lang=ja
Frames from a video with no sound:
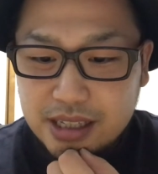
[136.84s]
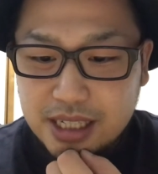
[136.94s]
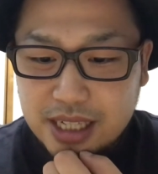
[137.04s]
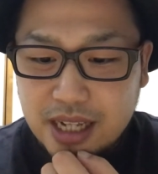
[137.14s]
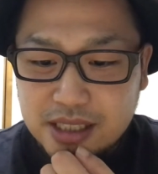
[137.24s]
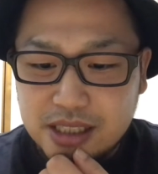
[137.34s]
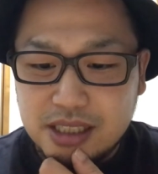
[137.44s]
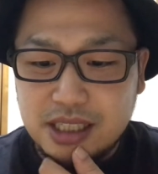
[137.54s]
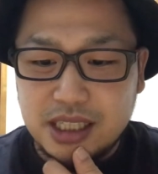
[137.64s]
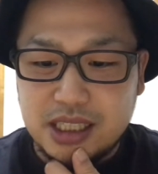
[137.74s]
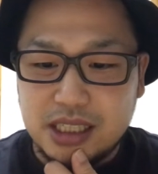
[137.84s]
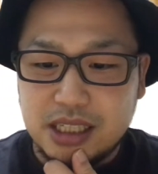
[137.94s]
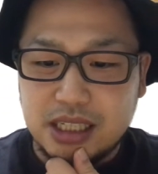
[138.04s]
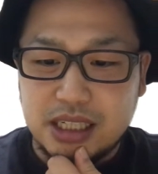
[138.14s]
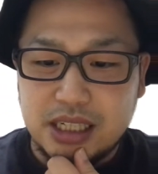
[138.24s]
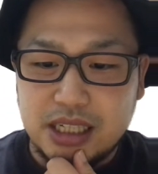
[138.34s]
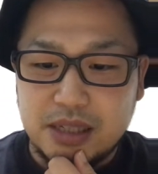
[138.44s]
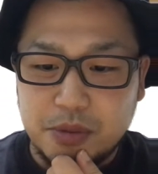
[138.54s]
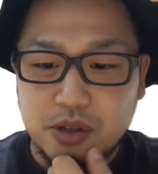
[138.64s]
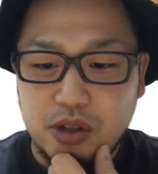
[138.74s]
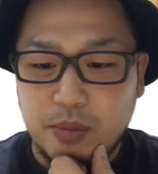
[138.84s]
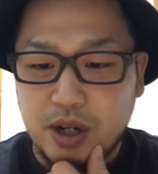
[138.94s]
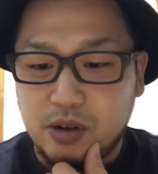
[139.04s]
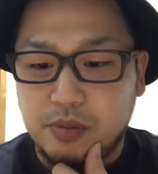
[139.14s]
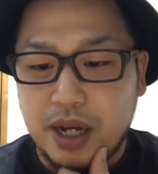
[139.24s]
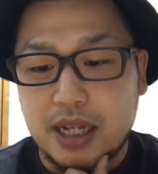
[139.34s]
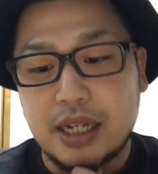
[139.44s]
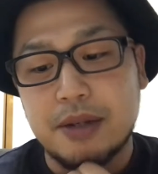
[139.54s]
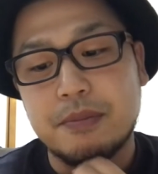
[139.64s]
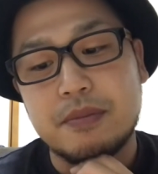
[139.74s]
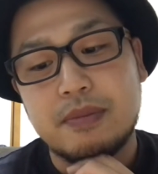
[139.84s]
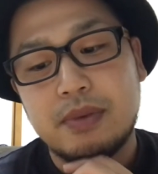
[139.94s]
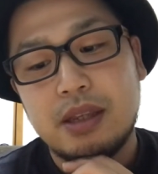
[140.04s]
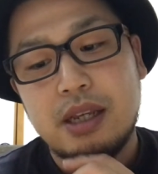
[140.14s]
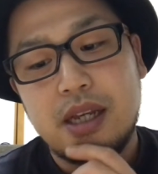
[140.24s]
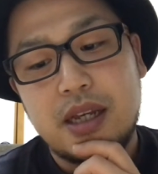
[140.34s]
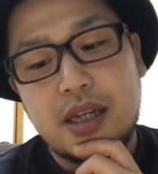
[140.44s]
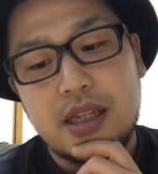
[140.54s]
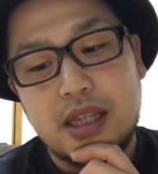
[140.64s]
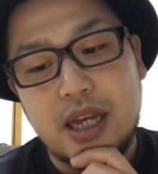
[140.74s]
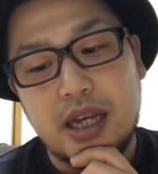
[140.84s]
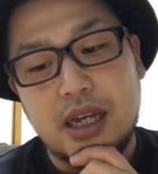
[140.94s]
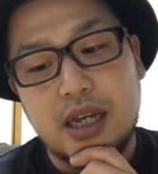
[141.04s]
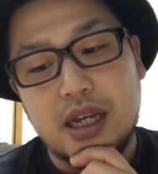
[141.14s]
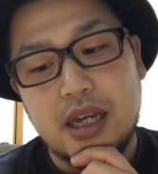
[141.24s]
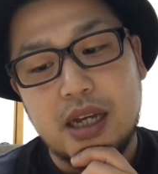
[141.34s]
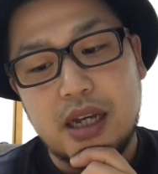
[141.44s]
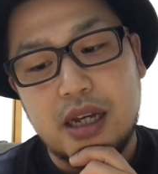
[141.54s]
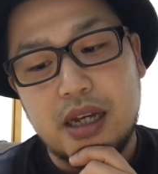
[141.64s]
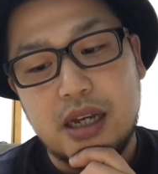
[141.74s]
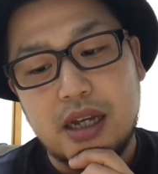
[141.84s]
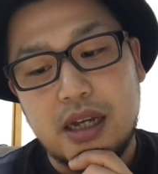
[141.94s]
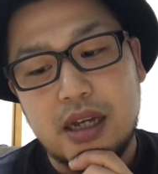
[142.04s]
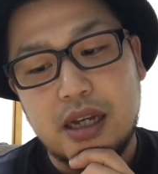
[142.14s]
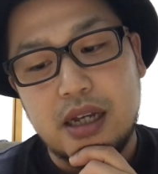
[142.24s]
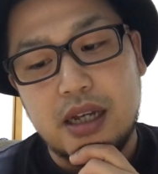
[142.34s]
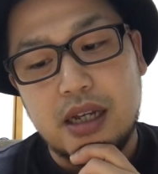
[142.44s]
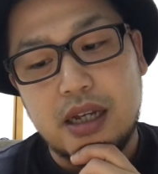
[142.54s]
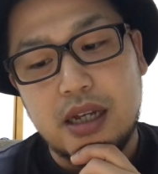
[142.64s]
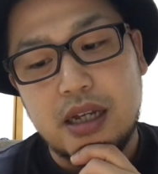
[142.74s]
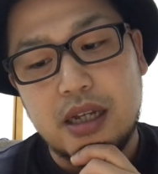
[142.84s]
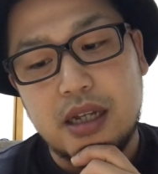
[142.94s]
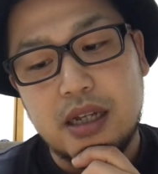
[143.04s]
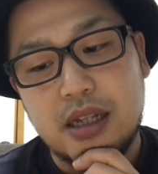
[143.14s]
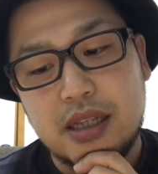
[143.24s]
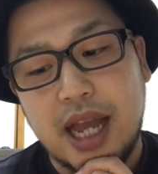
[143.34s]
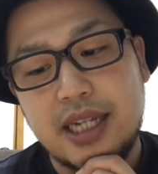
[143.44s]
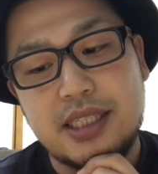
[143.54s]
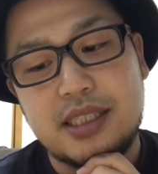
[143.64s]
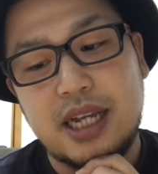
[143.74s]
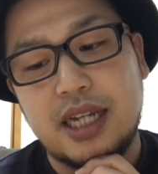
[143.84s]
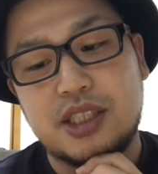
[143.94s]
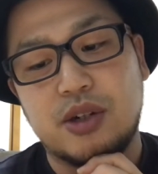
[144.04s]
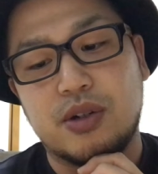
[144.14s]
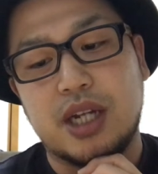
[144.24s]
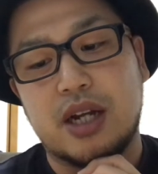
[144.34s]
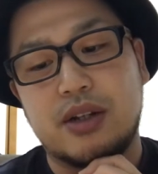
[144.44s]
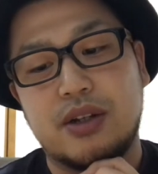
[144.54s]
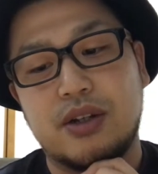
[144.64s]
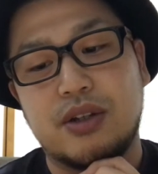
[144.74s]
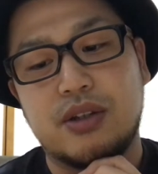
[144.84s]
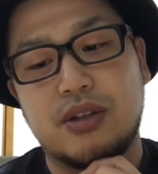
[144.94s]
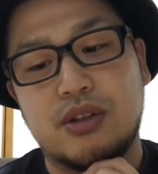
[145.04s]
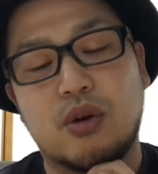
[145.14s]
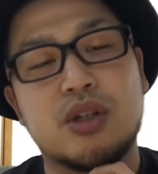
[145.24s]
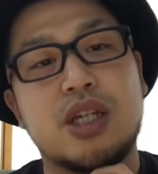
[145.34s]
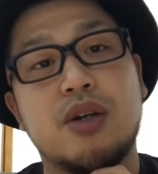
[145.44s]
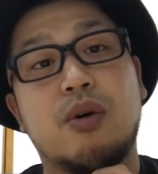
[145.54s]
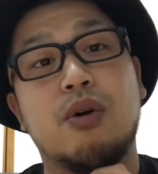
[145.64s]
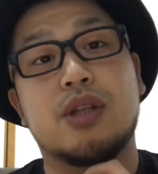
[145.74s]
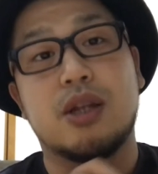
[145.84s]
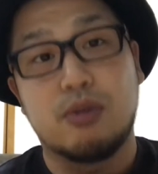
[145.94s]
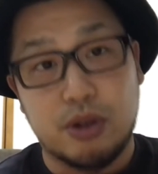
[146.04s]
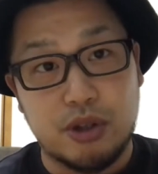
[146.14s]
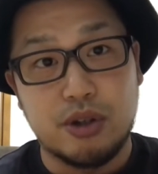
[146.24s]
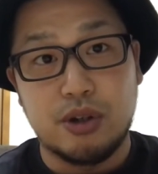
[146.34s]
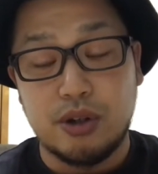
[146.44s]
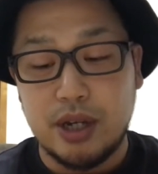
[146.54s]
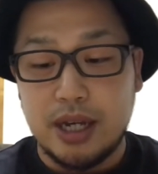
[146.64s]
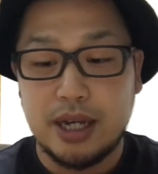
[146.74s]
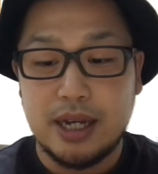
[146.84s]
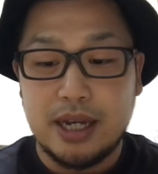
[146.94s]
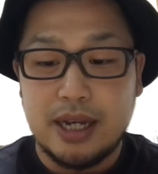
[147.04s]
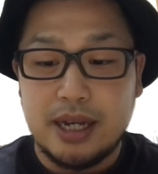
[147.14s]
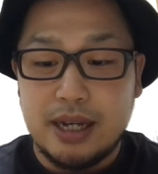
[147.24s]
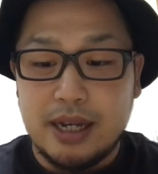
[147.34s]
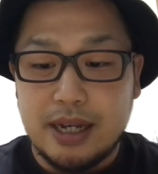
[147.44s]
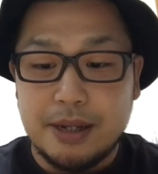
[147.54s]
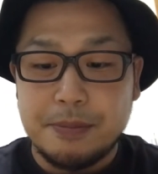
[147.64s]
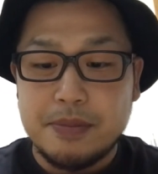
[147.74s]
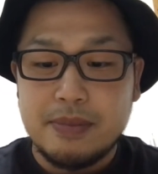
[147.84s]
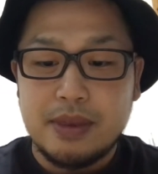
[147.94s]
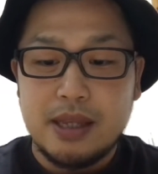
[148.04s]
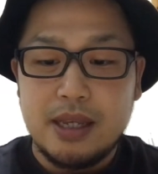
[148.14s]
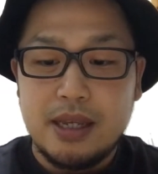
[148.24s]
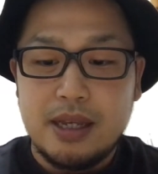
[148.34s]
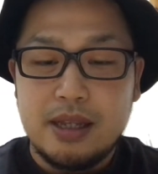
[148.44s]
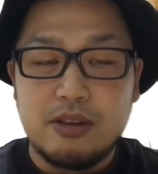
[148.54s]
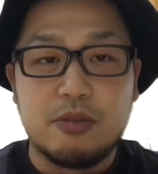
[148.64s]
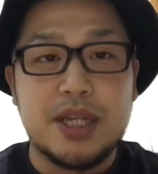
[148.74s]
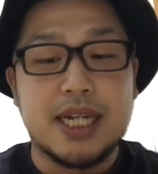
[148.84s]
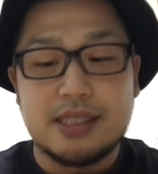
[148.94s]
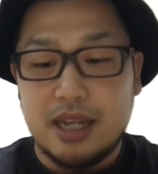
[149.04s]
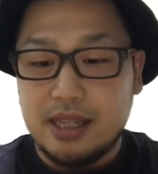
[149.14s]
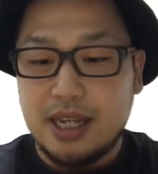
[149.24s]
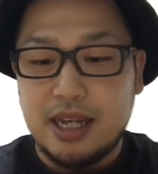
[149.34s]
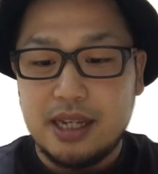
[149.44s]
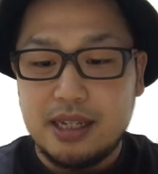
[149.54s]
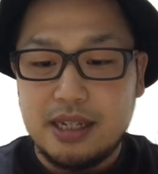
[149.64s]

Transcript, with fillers: で、30日も苫小牧で、えー、大成町にあるドン・キホーテという、えー、飲み屋さんで